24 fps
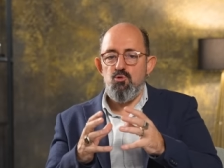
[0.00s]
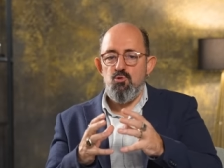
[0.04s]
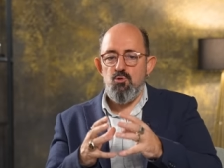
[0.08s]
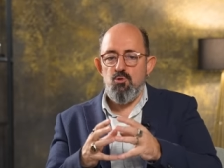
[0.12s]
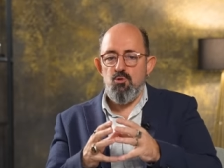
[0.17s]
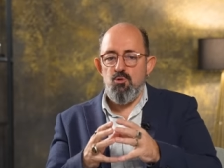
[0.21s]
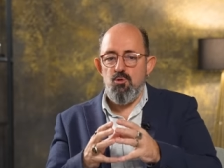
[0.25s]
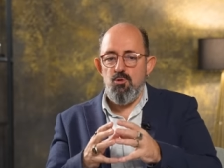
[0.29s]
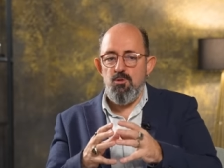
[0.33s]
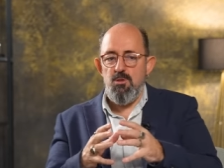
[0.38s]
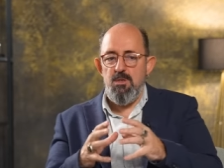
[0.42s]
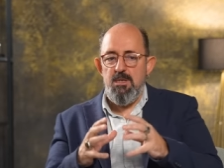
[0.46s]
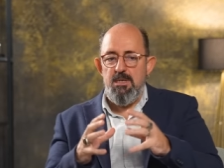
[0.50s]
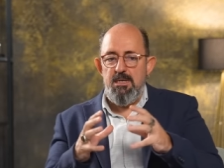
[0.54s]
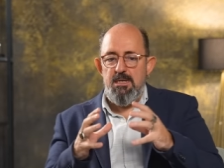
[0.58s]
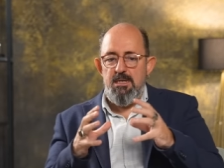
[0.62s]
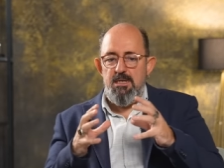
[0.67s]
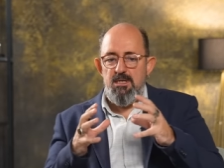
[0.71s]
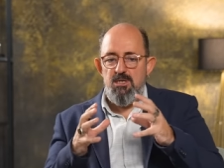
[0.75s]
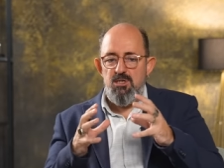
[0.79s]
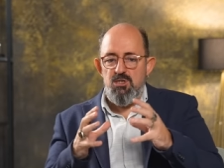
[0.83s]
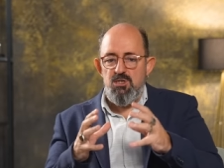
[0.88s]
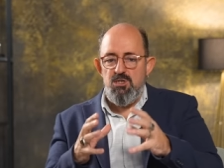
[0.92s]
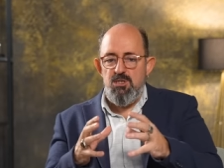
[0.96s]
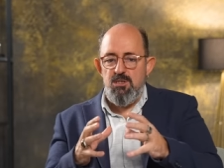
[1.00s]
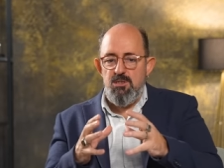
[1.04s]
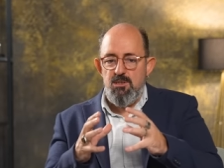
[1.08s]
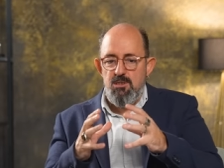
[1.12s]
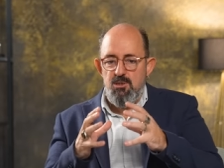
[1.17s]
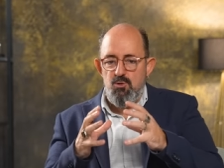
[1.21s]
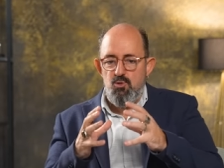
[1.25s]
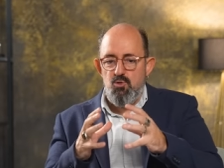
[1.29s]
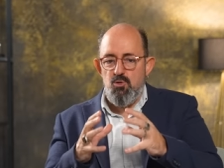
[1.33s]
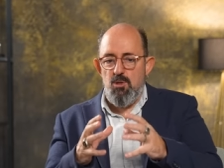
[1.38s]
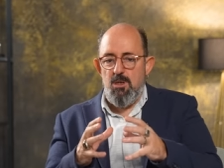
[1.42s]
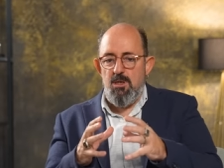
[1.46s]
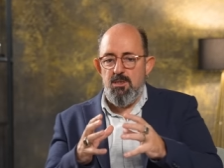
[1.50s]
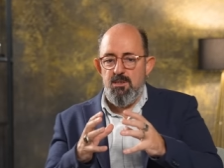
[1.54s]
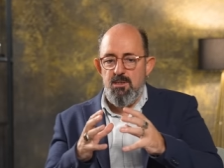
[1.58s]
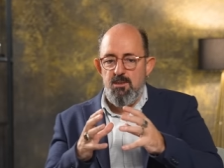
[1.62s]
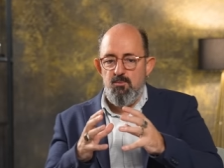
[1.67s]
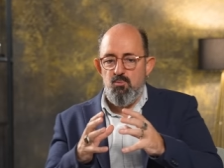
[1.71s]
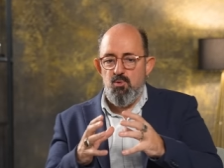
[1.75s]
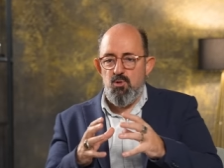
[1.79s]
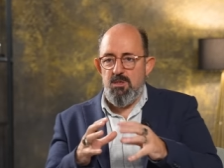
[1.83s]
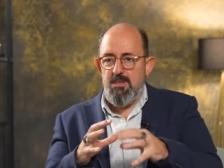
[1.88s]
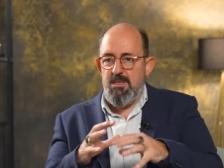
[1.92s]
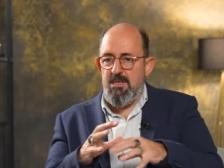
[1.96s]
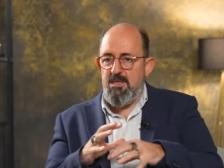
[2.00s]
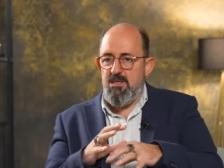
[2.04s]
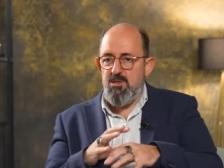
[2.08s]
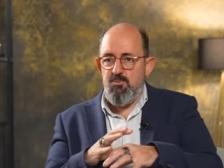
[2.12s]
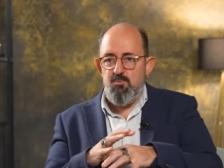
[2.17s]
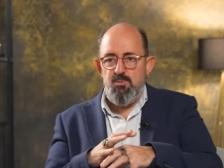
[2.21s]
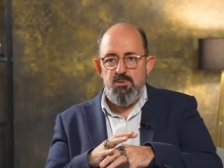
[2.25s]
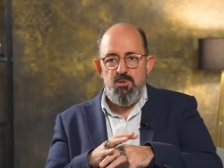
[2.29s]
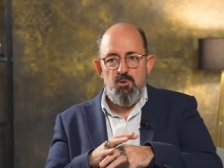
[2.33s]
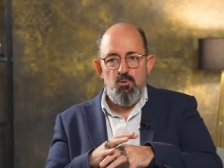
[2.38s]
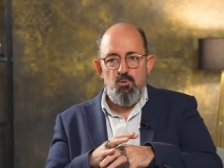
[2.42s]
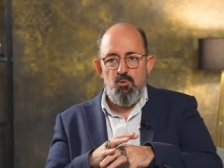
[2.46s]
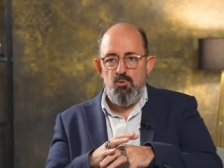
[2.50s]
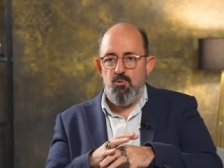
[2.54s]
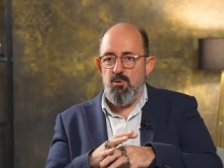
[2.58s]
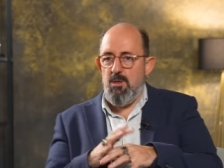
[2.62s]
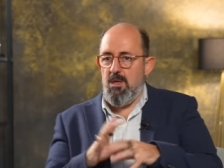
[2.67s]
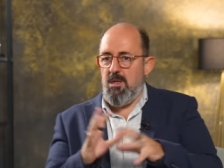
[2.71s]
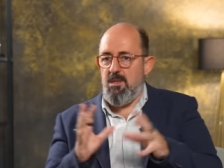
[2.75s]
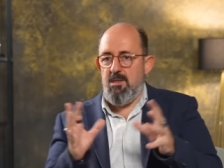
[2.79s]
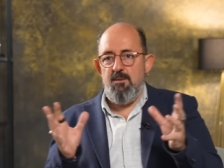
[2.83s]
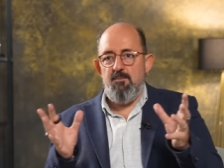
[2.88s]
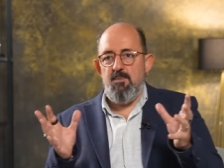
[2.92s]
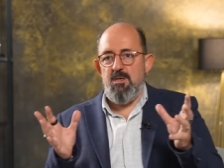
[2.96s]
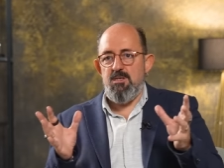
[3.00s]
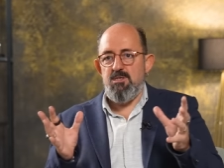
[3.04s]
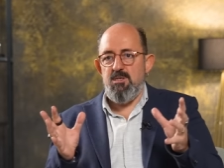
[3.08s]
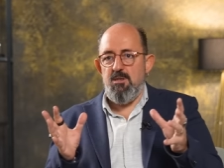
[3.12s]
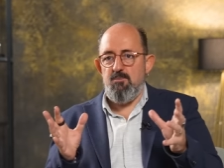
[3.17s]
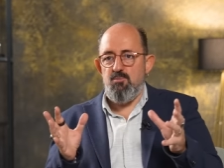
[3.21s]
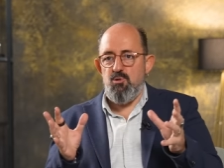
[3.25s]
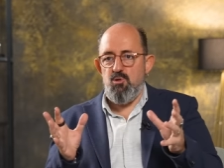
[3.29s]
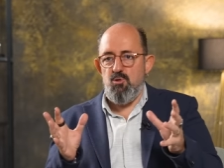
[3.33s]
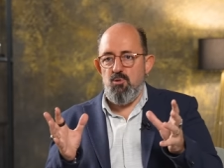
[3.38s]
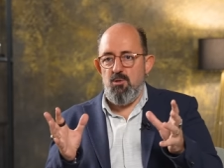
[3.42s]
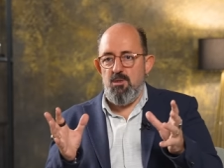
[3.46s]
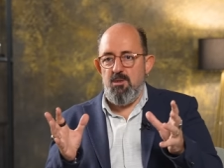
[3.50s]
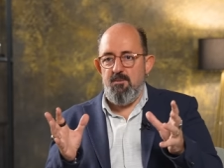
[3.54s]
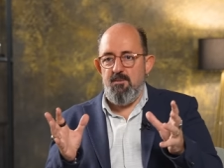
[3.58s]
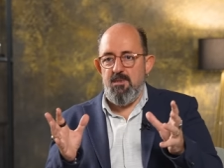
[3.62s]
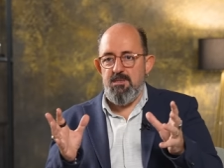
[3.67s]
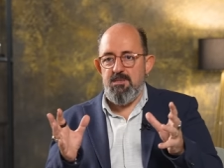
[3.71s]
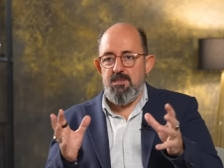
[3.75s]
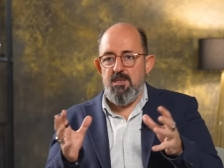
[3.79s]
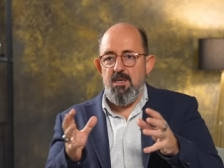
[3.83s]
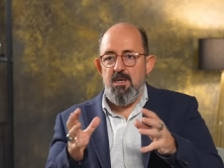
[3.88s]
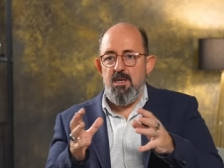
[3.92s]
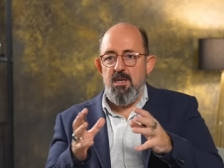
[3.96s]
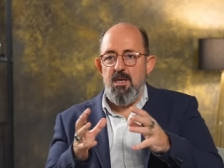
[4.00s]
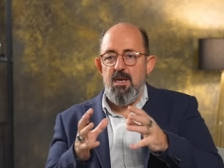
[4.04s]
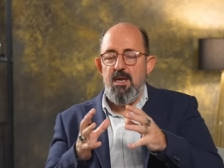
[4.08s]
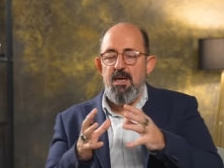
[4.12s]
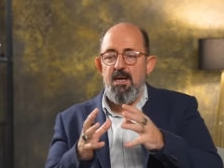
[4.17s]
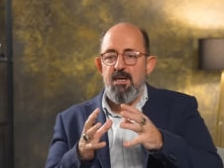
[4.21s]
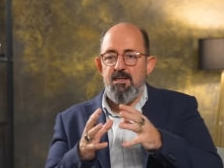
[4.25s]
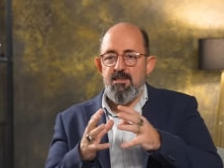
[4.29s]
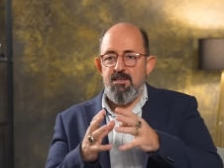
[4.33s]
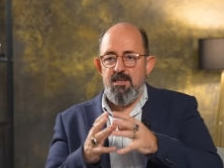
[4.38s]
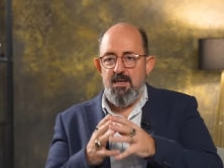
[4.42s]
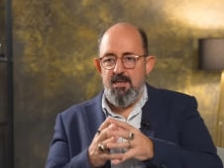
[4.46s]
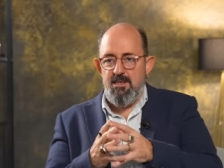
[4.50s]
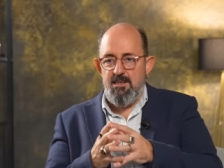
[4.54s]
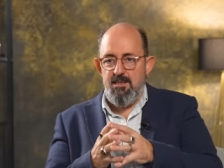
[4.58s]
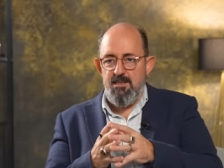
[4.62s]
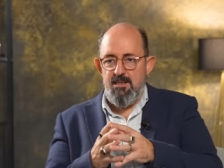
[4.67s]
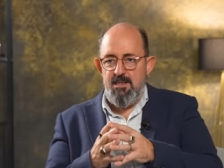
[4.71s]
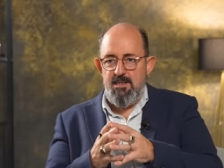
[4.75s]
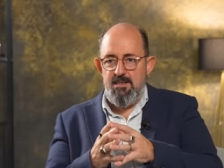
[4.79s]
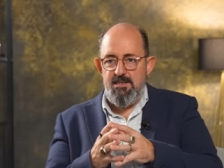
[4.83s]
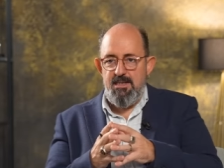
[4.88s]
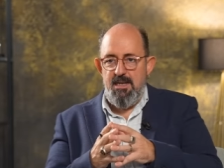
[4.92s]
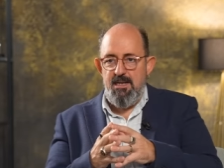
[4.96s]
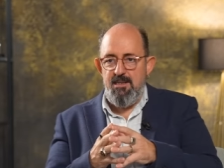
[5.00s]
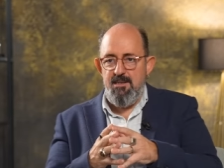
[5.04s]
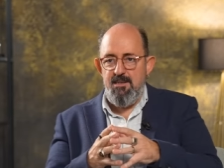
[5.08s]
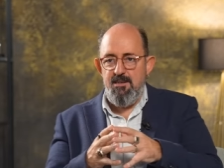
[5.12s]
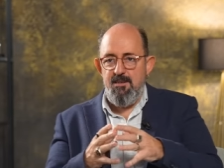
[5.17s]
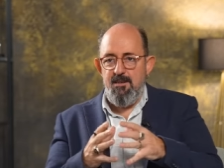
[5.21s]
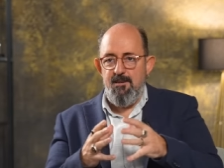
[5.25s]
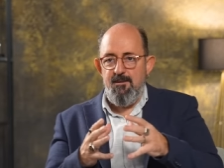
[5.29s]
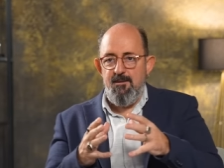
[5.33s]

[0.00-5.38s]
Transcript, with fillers: Çünkü şimdi şu anda burada hiçbir şey olduğu halinden başka bir şey olamaz. Eğer Tanrı değilsen,